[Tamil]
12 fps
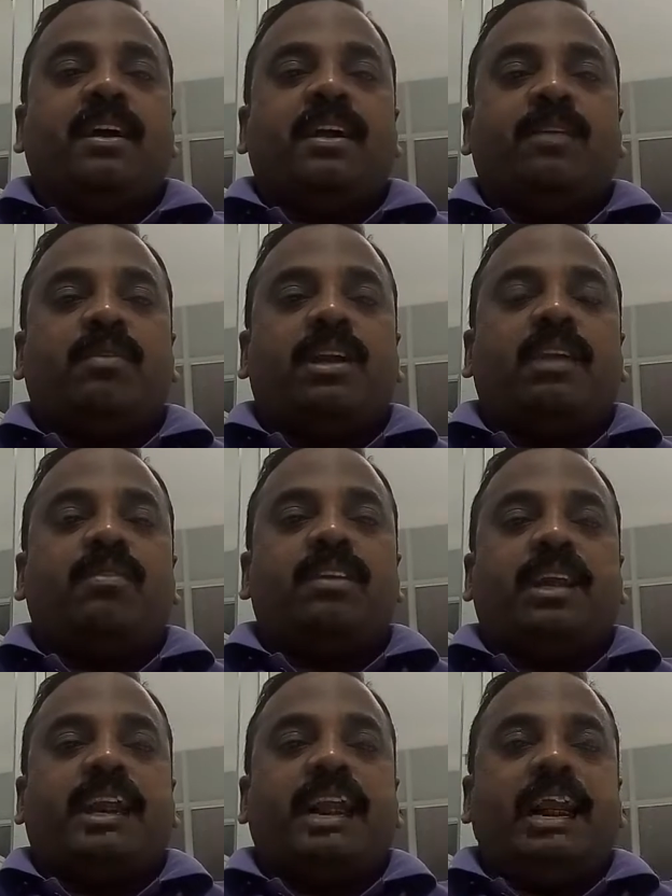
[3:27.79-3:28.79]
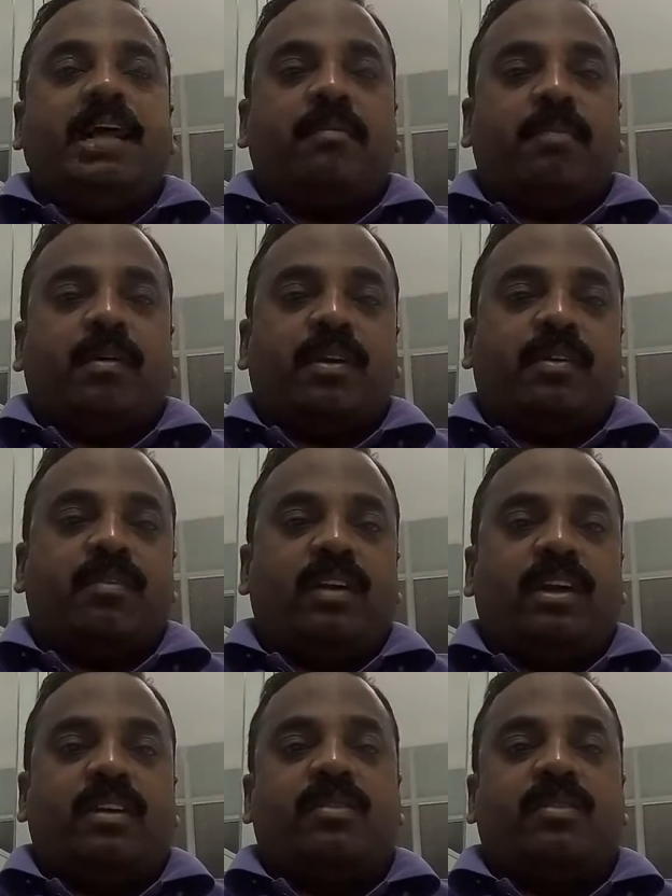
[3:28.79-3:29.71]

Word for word: இவர்கள் வந்து ஹீலிங் பவர் இவங்களுக்கு